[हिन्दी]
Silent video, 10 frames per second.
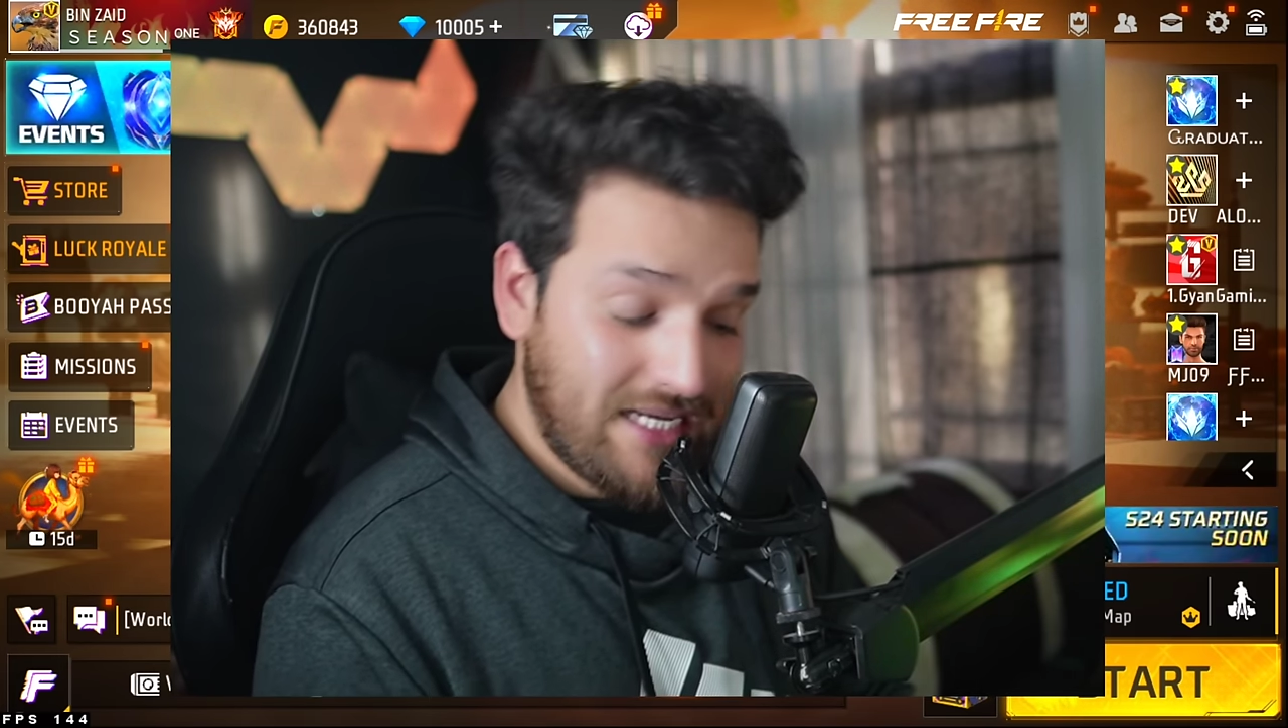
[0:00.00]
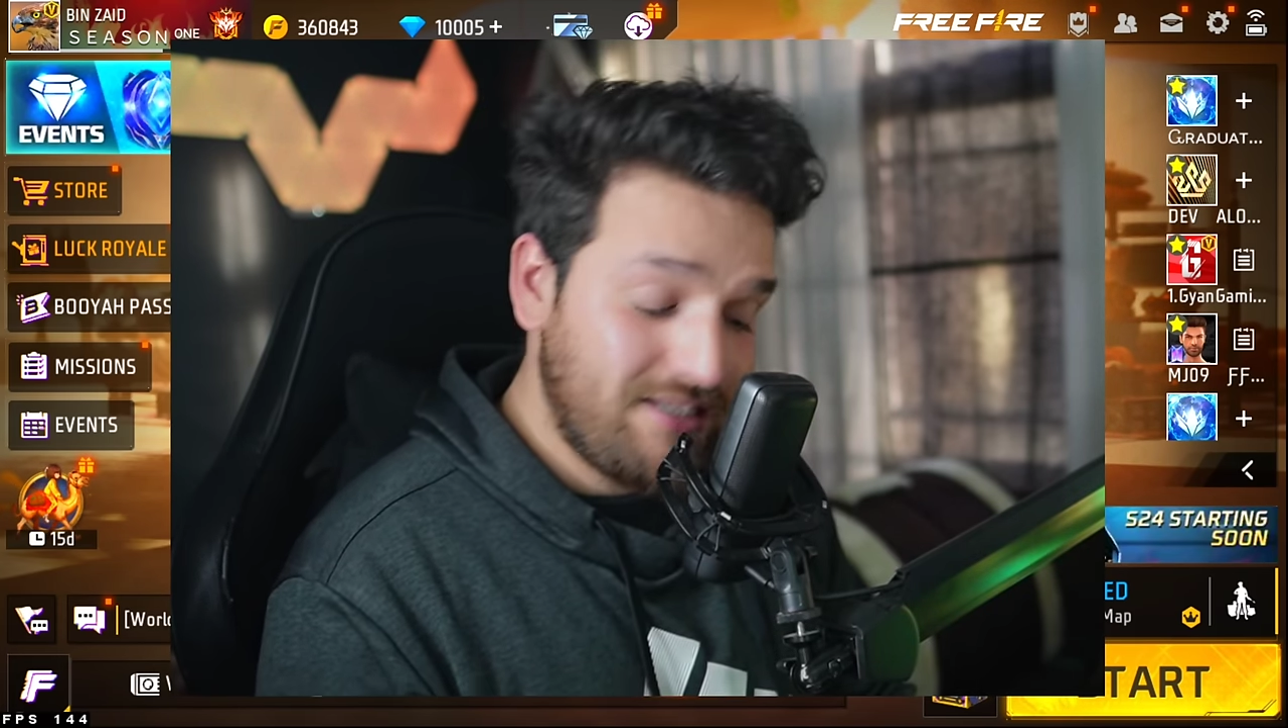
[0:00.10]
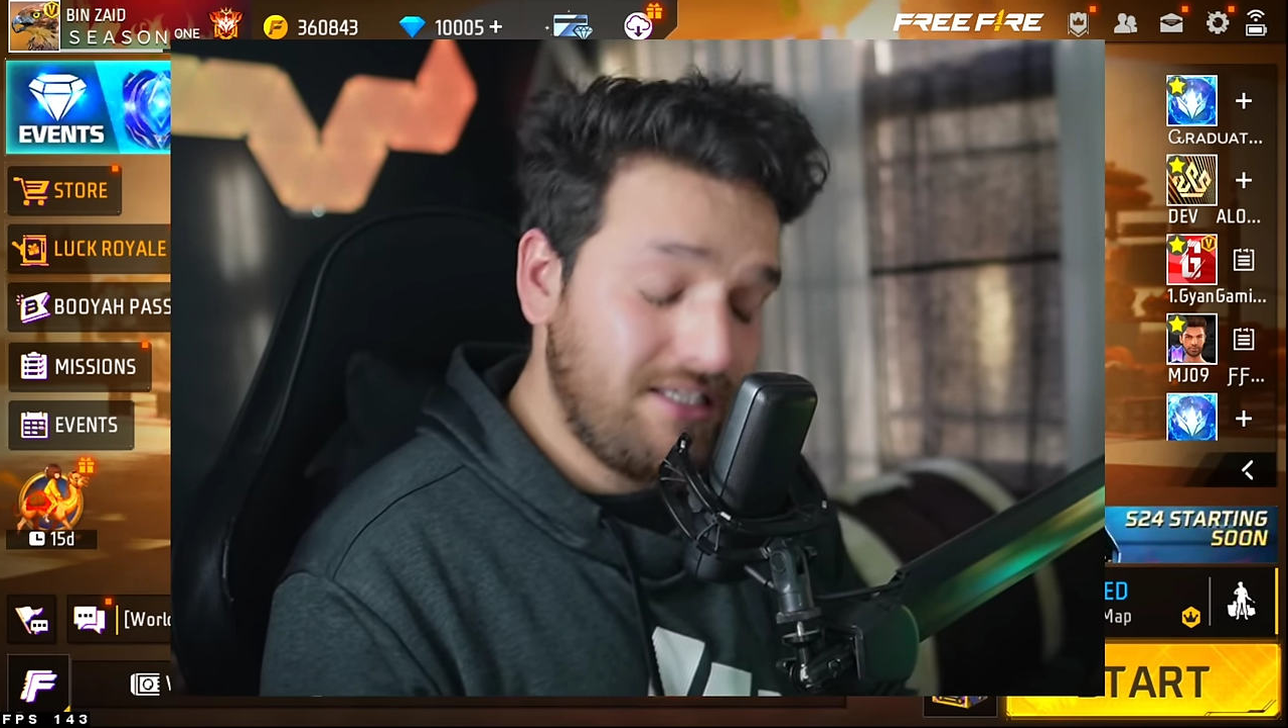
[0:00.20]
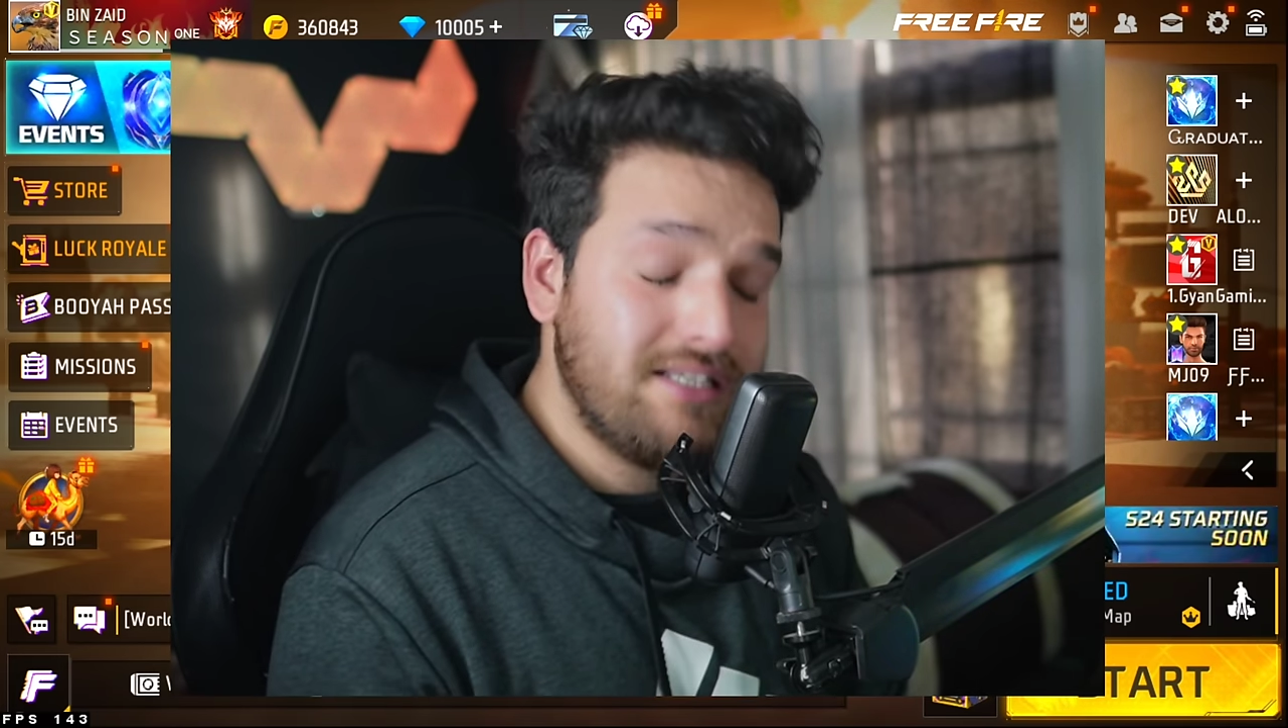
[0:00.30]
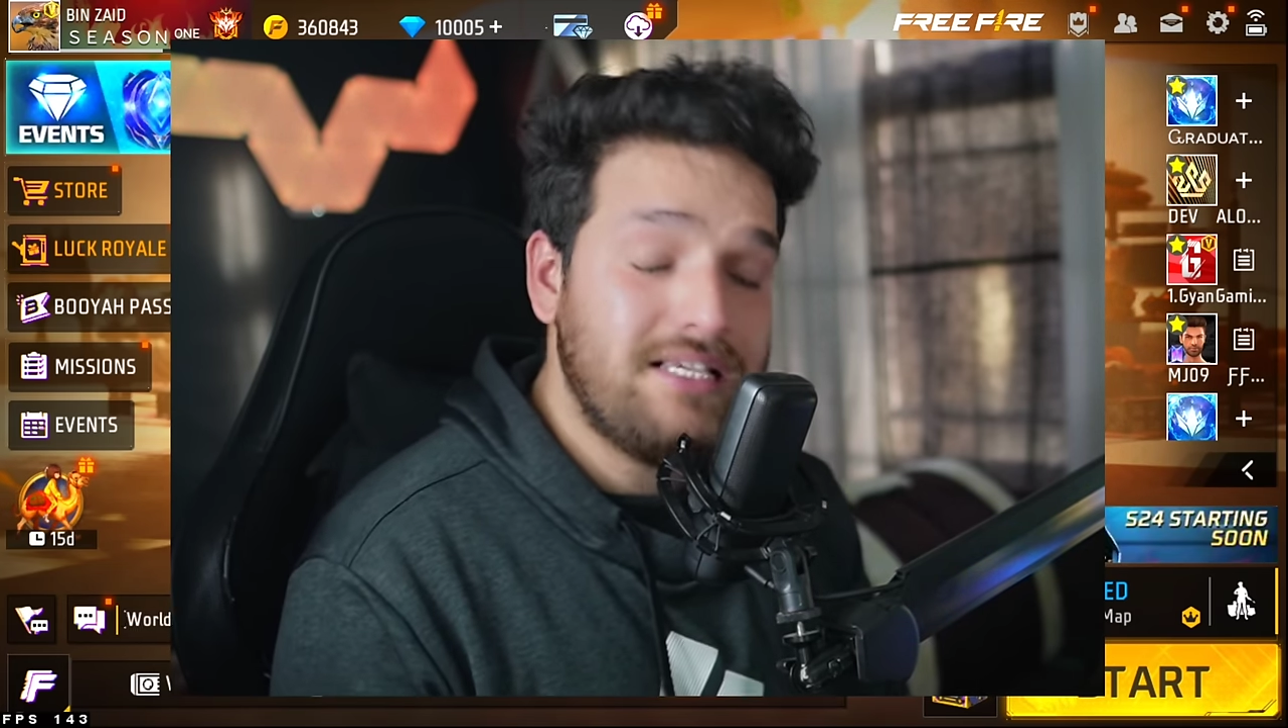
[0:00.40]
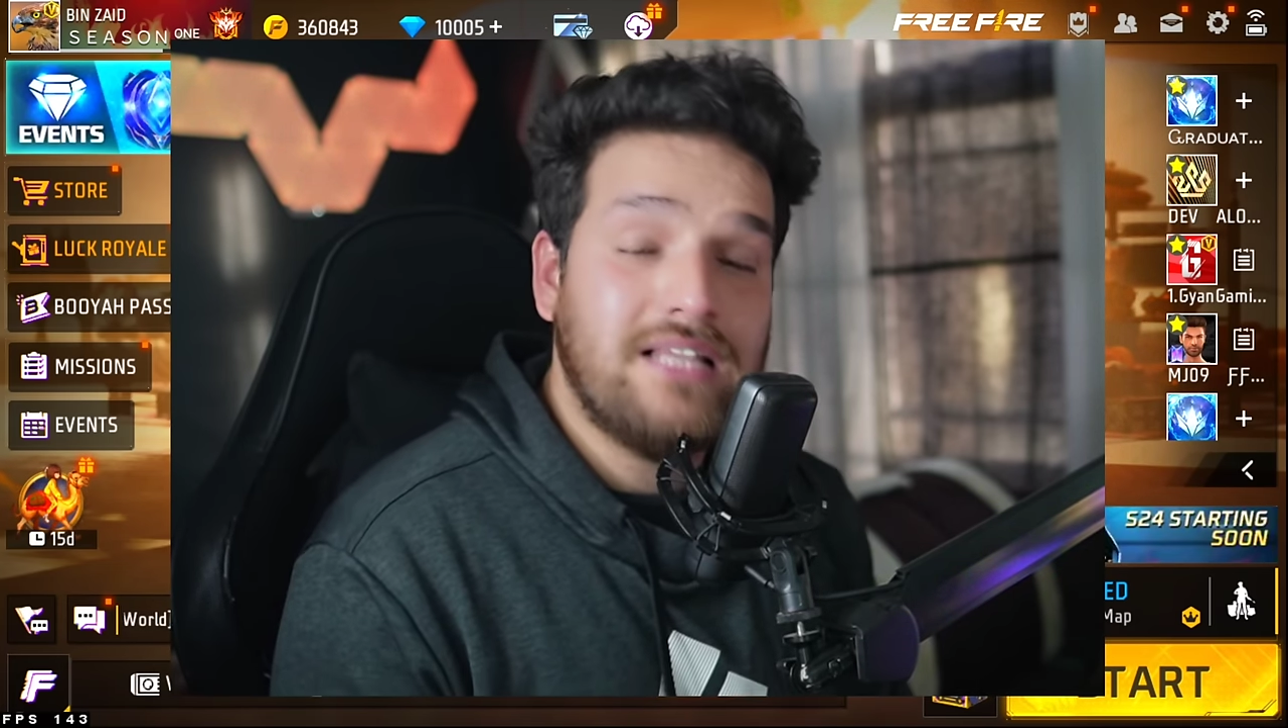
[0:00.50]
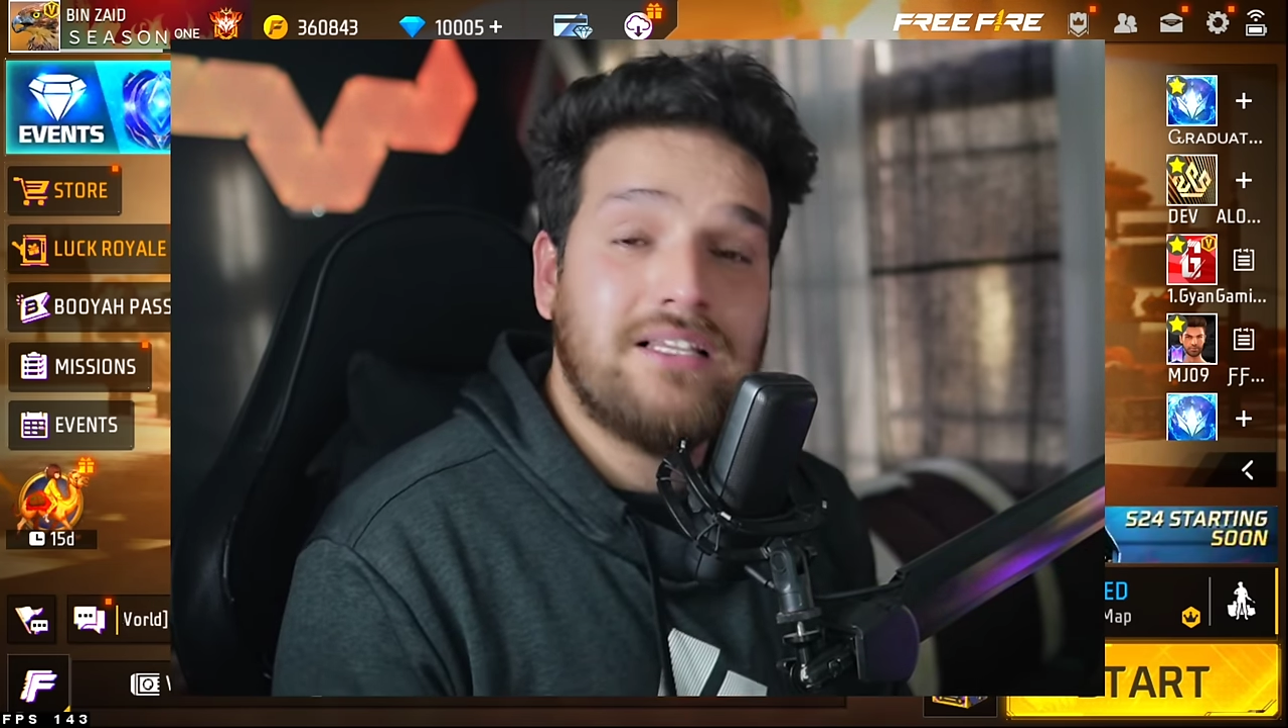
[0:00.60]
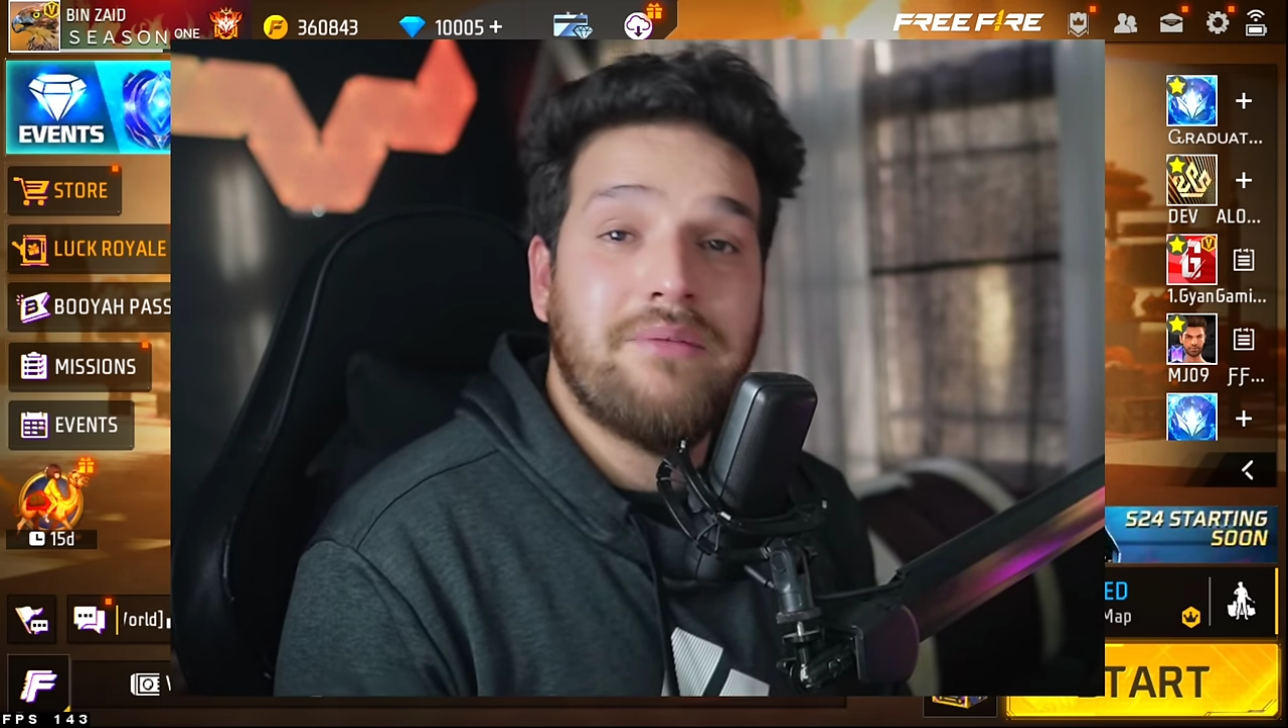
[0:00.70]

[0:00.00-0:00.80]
किसी के साथ